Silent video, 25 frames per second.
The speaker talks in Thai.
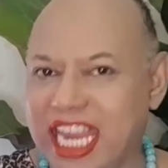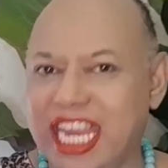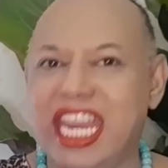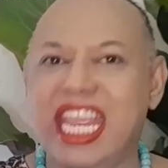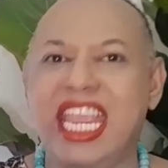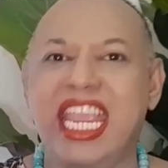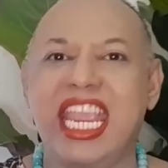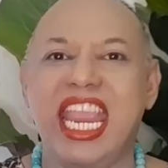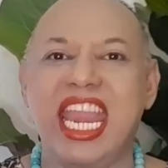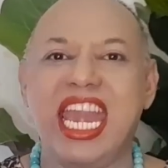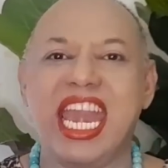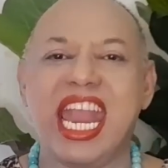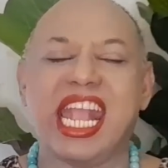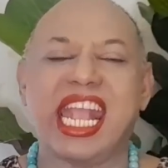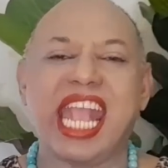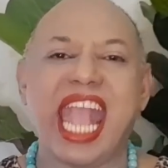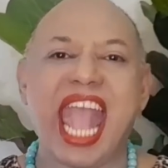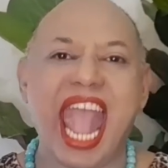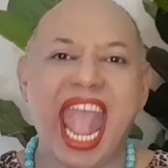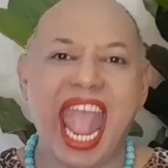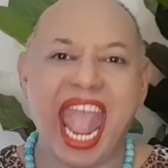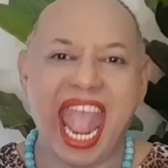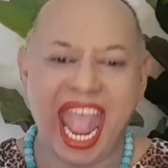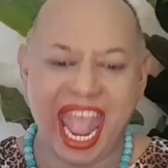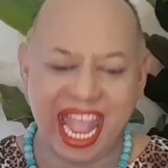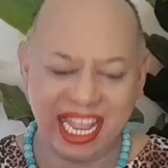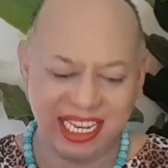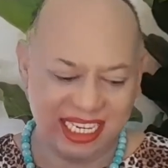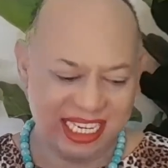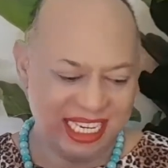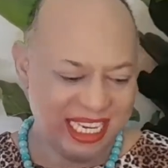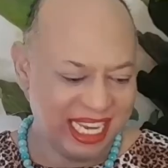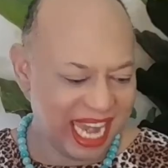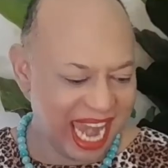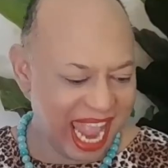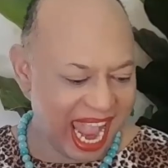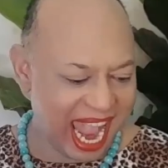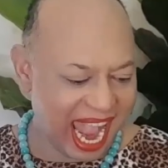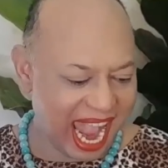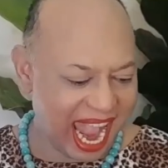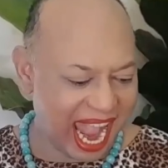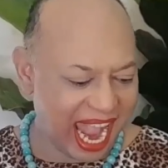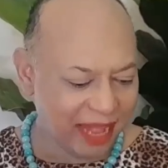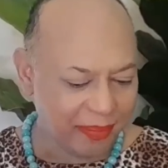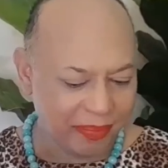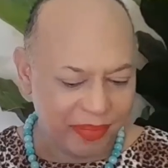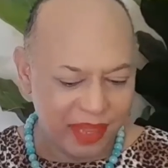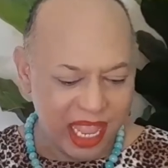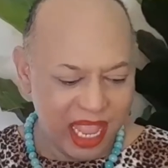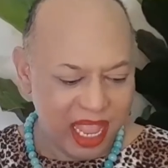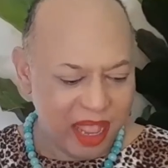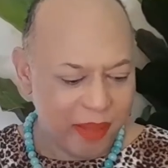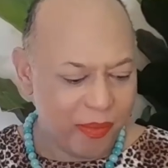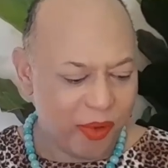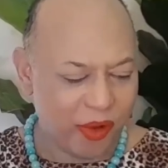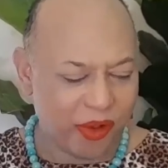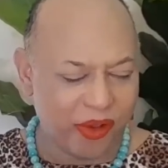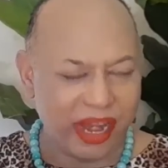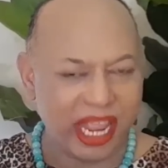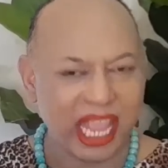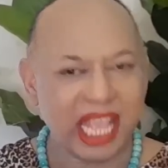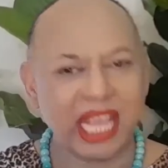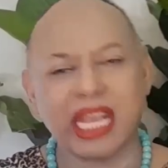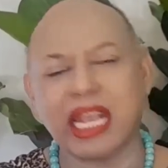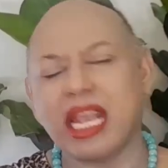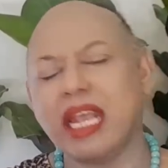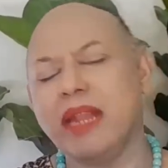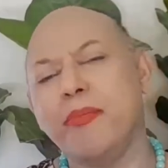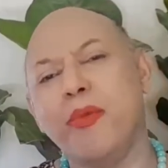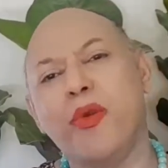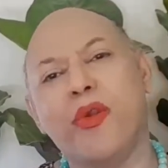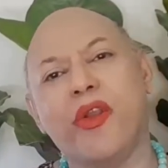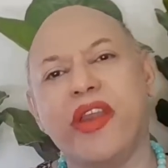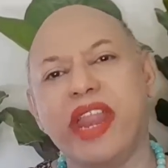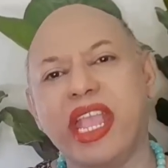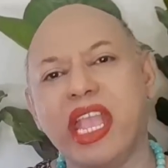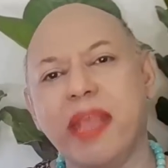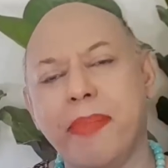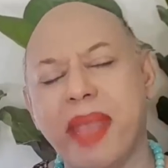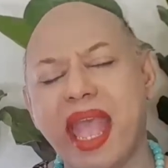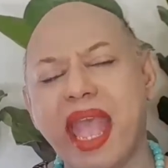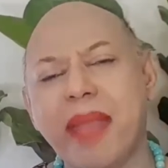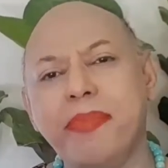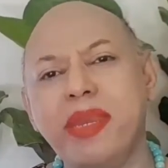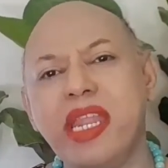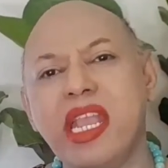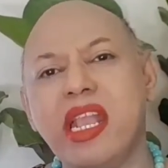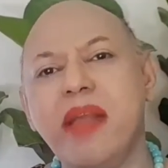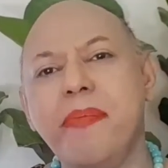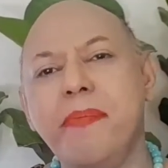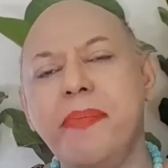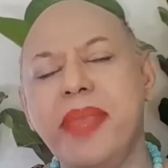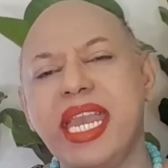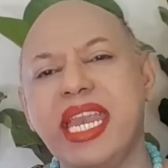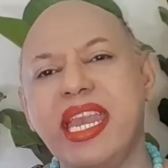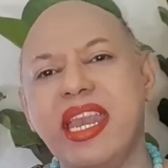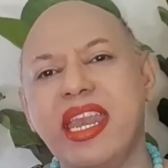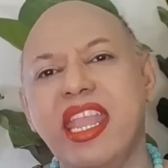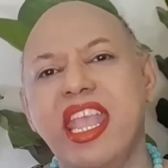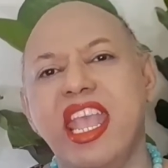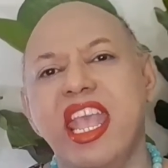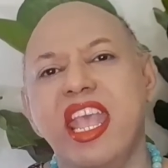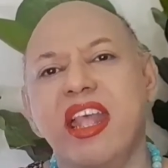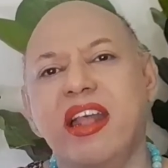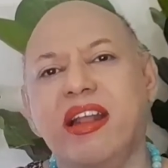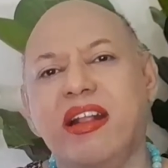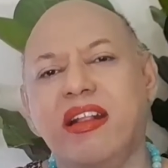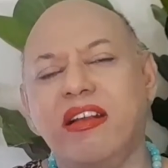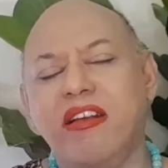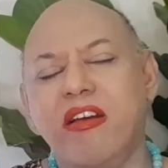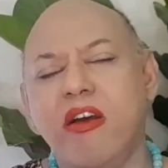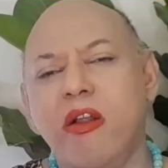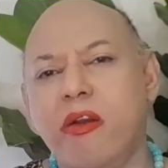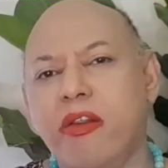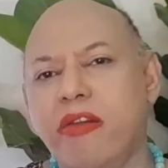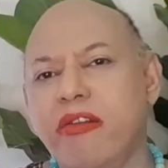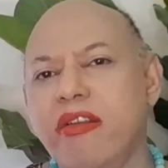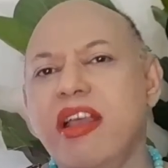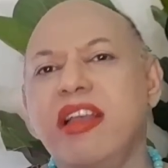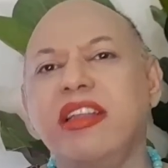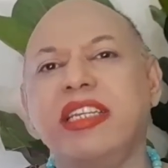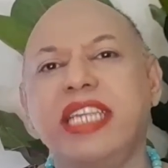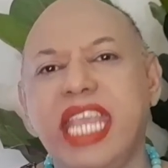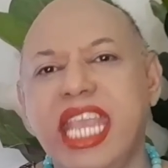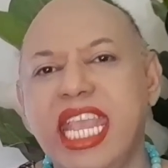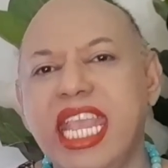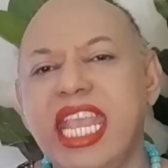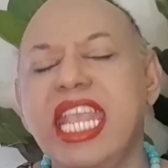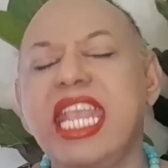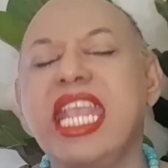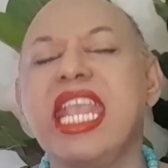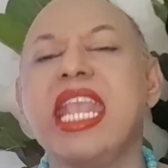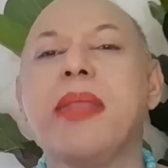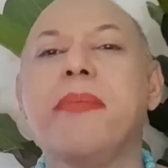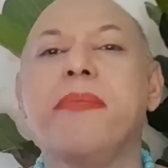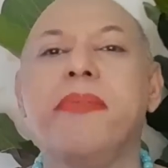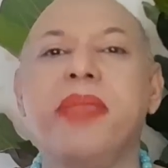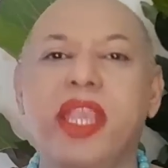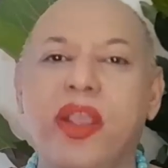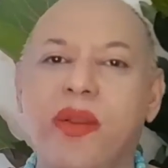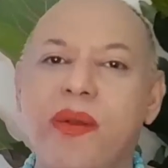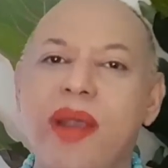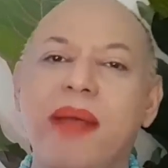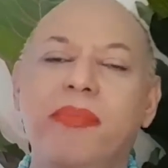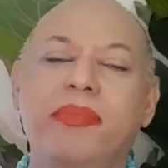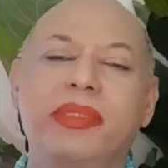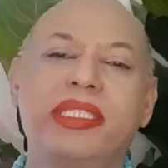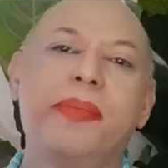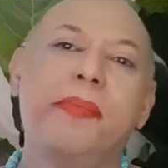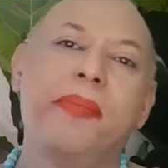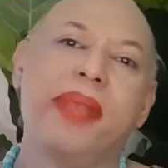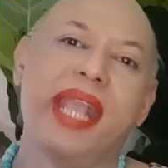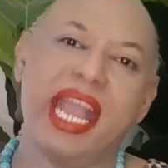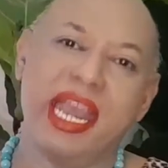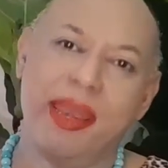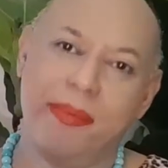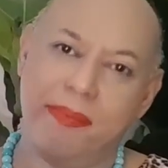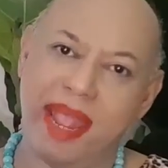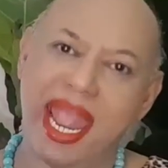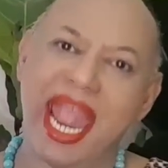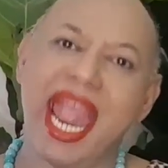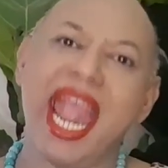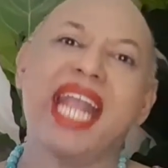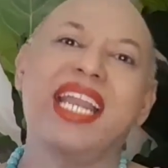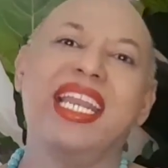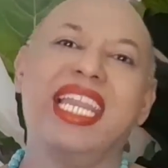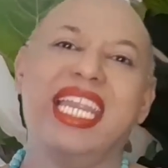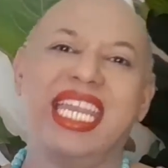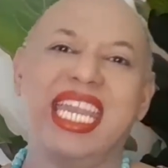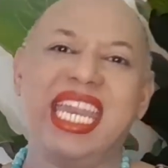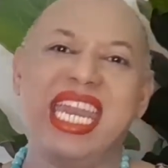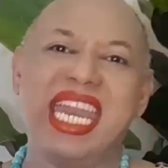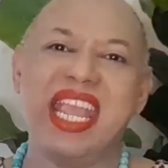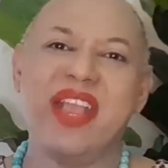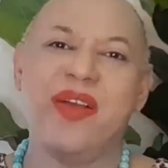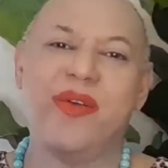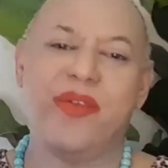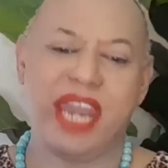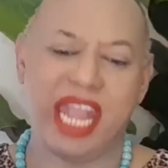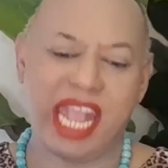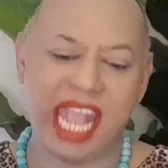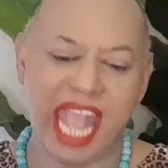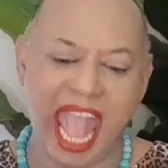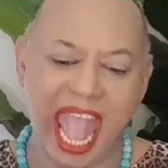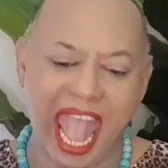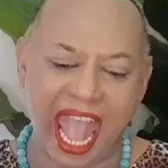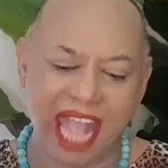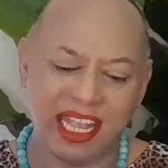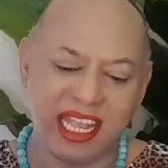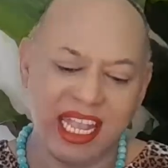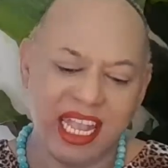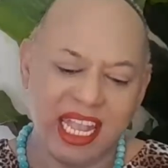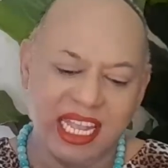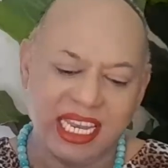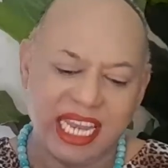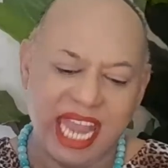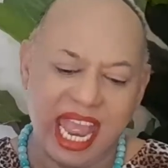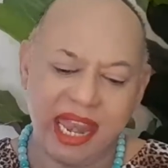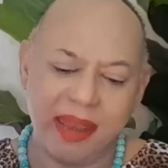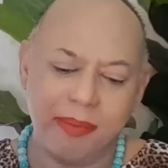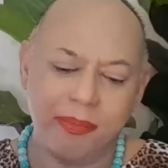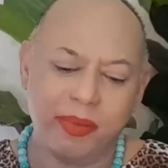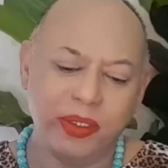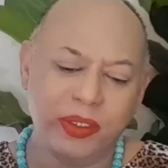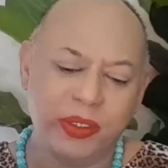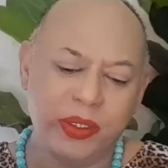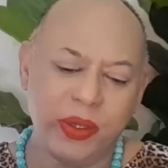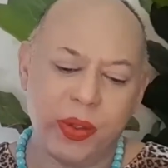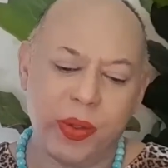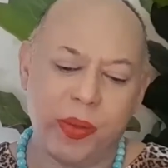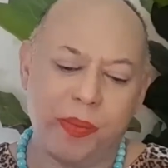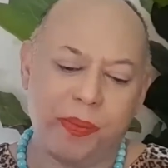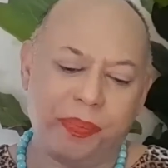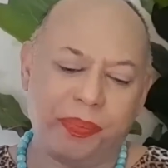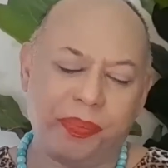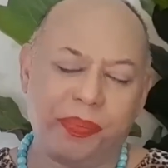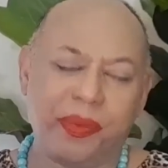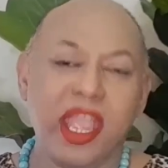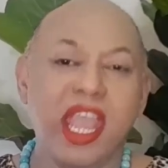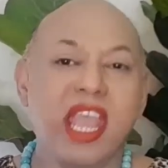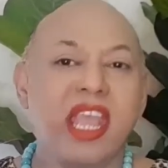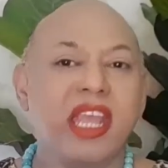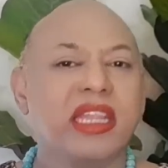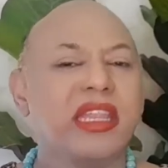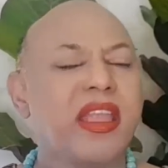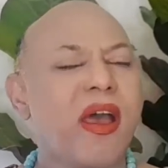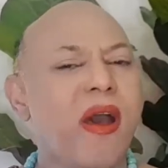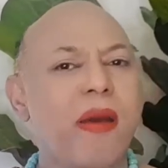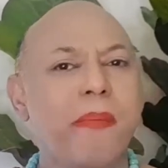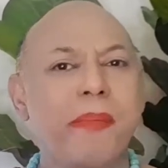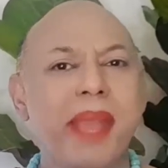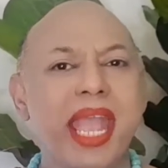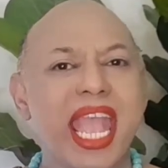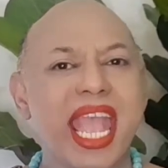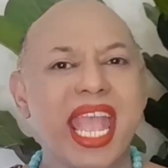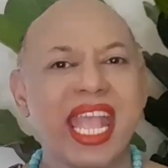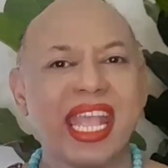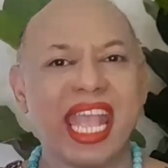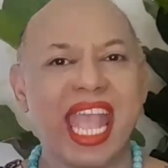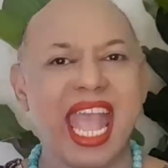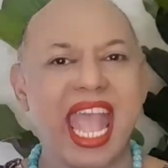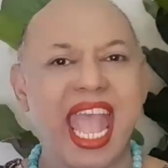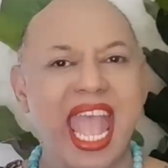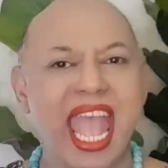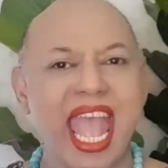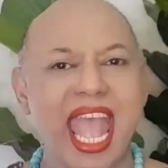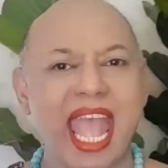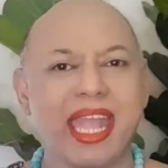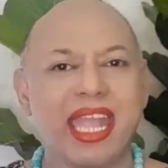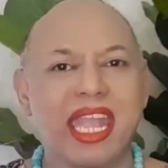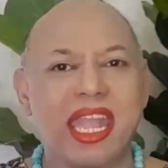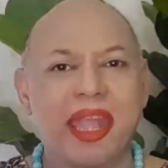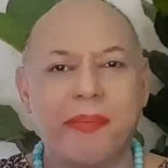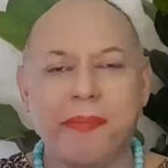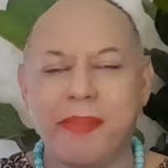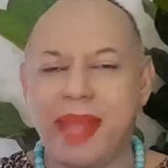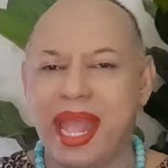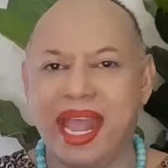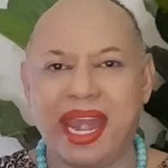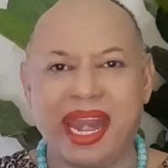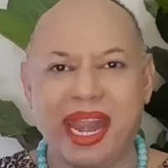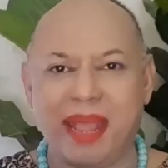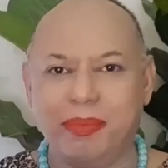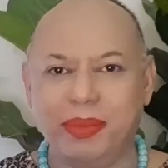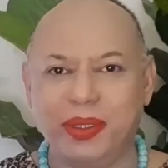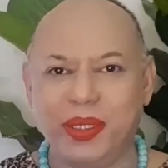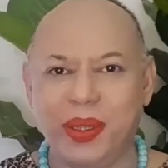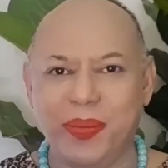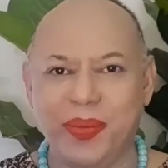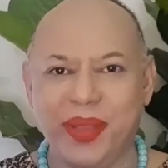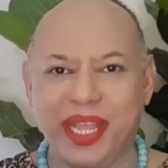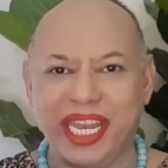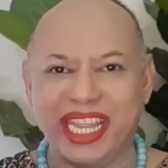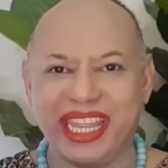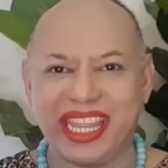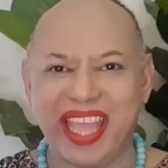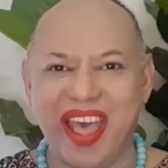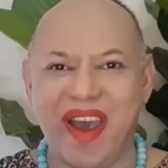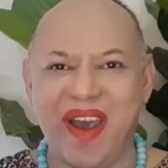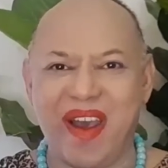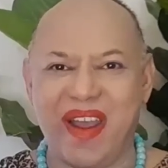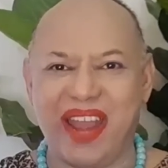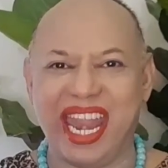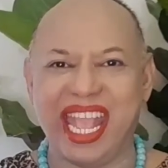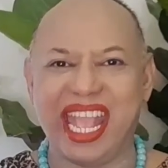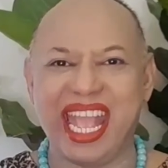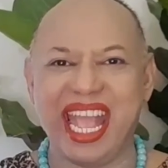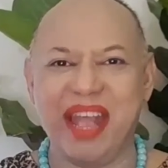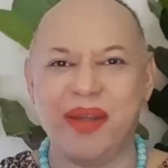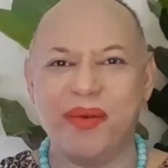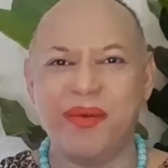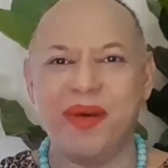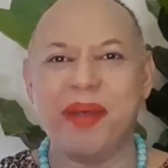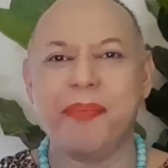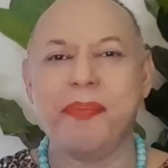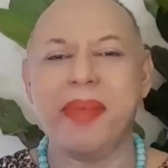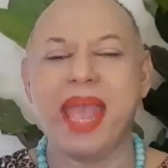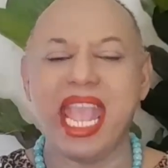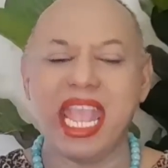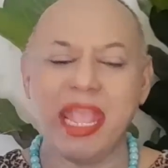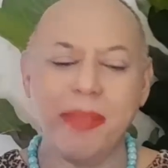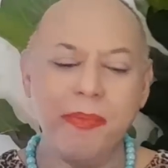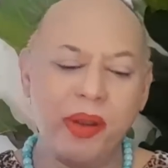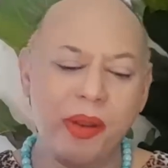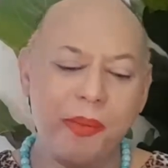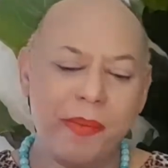ดีๆนะคะนะบุคลิกภาพนี้ก็เป็นเรื่องที่มีความสำคัญมากเลยทีเดียวนะคะท่านผู้ชมต่อมาค่ะมารับชมกันต่อนะคะว่าไพ่พ